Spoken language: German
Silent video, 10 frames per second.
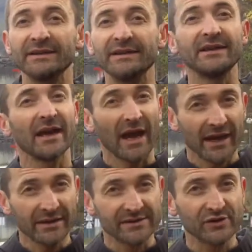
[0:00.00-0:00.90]
die
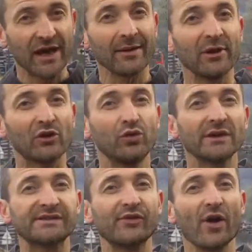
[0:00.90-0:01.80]
ein Tsunami
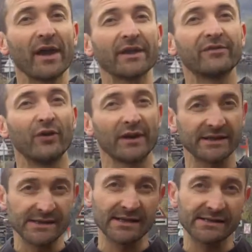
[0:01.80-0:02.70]
kurz vorher
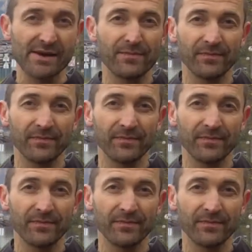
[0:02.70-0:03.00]
gefordert hatte.